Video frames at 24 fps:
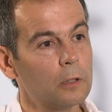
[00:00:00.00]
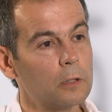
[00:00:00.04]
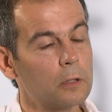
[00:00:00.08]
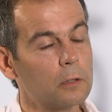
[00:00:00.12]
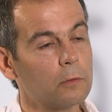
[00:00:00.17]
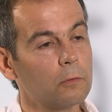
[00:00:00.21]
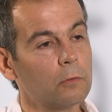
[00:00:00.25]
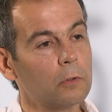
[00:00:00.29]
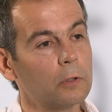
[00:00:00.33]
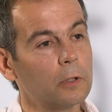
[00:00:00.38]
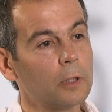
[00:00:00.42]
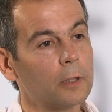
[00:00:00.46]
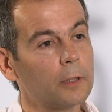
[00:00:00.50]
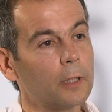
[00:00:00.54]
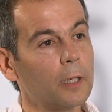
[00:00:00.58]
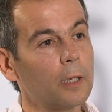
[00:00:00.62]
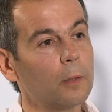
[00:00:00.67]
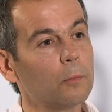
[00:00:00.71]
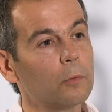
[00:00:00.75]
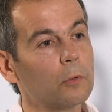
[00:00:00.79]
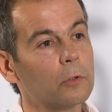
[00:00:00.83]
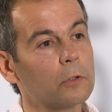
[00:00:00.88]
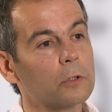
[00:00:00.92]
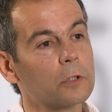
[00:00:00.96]
сегодня
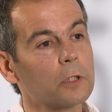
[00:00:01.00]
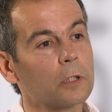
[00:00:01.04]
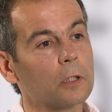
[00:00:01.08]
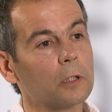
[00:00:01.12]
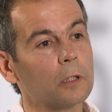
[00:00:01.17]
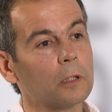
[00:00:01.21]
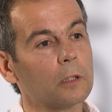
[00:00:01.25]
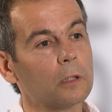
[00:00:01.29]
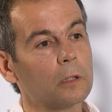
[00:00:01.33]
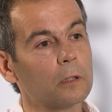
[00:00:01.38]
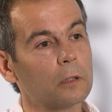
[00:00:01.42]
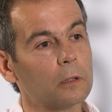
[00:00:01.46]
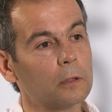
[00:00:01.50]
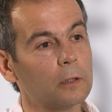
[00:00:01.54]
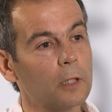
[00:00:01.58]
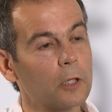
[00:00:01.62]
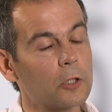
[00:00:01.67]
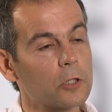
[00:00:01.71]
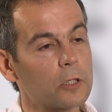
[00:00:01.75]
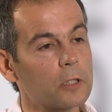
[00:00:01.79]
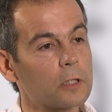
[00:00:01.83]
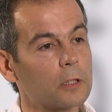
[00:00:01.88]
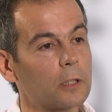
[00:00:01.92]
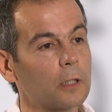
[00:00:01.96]
требуется
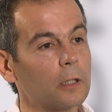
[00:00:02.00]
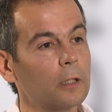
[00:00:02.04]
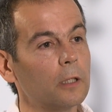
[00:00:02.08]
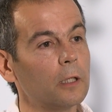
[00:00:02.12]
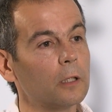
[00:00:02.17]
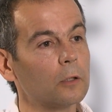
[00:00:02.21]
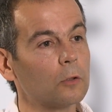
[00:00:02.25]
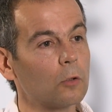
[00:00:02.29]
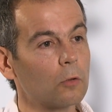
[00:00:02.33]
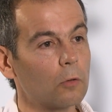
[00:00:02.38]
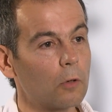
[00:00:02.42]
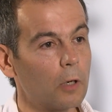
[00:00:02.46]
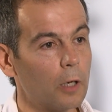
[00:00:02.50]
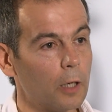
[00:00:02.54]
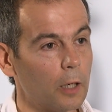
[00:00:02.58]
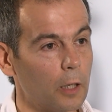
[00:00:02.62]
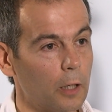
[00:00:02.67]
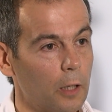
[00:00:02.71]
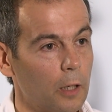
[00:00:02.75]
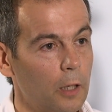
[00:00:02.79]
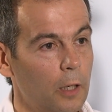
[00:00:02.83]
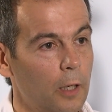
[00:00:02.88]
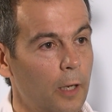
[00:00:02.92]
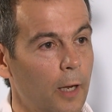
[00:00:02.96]
нашей стране
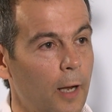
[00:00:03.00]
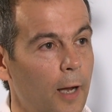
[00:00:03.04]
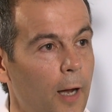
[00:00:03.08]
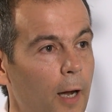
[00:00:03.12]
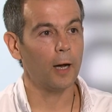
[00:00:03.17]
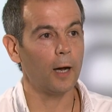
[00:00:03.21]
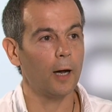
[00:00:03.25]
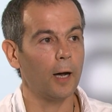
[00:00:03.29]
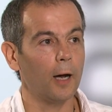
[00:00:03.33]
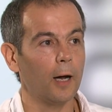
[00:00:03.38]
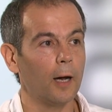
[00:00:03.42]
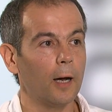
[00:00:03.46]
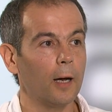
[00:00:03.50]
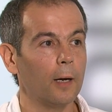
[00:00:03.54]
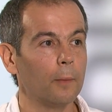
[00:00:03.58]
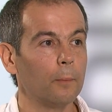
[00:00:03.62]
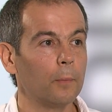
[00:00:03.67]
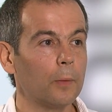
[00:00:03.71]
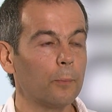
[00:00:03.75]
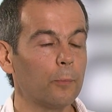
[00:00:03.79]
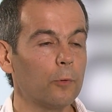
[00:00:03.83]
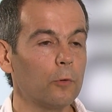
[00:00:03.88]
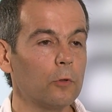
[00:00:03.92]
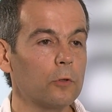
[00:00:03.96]
другая. А
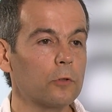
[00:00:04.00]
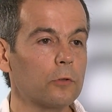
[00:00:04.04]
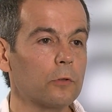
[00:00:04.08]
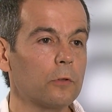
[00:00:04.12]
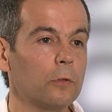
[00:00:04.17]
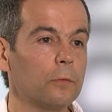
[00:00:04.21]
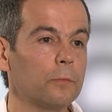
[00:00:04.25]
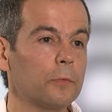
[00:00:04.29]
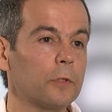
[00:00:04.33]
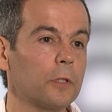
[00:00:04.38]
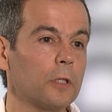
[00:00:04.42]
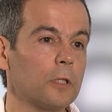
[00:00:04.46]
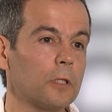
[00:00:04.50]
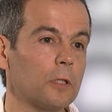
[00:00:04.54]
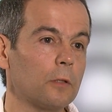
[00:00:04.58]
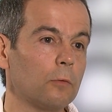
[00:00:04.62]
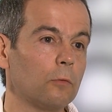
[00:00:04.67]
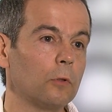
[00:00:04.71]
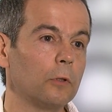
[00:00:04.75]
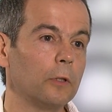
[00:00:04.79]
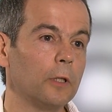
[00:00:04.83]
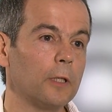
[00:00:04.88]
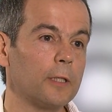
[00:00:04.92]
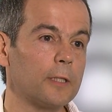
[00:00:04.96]
мы пользуемся
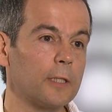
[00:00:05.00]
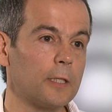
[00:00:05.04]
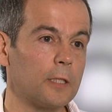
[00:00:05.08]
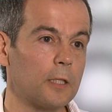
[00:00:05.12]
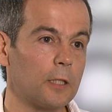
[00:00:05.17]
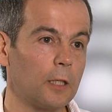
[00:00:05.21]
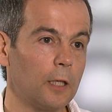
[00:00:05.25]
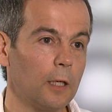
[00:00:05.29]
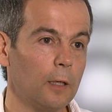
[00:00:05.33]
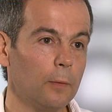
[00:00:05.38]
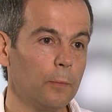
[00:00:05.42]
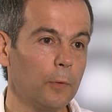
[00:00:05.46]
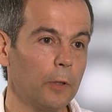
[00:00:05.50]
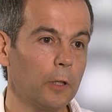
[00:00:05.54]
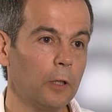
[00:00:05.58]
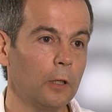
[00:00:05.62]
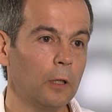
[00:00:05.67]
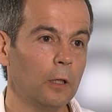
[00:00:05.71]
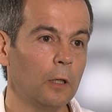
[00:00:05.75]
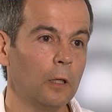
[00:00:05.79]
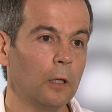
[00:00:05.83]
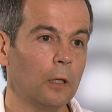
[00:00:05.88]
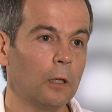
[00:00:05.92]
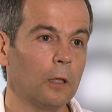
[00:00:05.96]
сегодня системой,
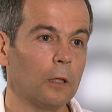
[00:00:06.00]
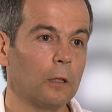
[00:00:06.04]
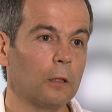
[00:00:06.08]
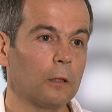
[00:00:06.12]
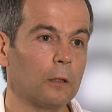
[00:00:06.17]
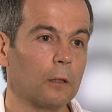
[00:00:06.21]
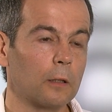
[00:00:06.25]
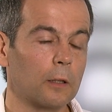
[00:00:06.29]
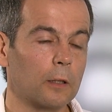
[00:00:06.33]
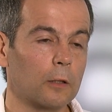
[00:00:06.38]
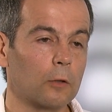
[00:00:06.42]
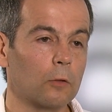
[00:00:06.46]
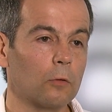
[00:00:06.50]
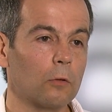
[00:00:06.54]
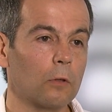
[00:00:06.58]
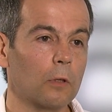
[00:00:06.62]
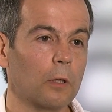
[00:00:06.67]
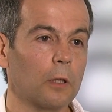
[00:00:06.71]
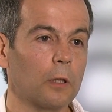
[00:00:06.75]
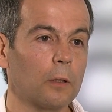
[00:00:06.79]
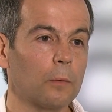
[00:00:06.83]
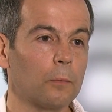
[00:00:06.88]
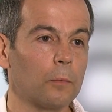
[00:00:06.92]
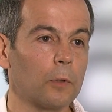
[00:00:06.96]
э,
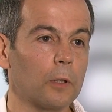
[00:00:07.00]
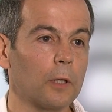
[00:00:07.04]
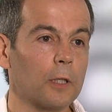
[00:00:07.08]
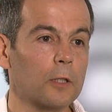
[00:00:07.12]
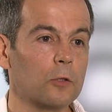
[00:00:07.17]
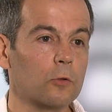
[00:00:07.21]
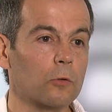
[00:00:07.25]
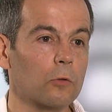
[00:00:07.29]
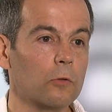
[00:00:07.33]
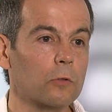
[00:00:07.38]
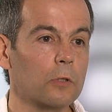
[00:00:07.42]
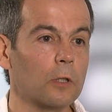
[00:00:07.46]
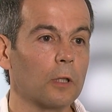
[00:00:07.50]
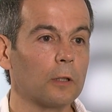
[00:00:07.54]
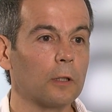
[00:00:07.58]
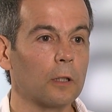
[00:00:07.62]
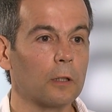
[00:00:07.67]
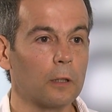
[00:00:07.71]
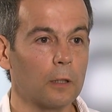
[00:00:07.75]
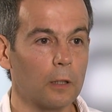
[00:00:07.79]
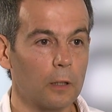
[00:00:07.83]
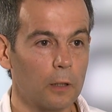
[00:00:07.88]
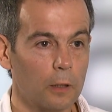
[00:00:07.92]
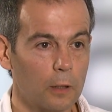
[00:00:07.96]
которая была создана
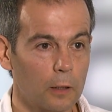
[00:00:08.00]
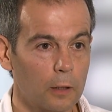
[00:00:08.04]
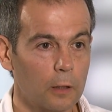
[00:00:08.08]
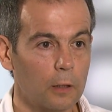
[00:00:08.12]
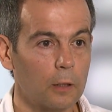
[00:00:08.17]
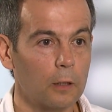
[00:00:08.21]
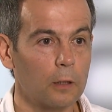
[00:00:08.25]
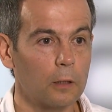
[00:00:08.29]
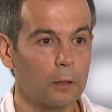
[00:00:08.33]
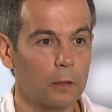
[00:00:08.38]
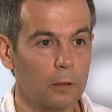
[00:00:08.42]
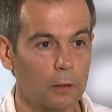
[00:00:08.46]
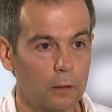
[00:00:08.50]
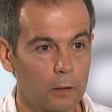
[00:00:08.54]
для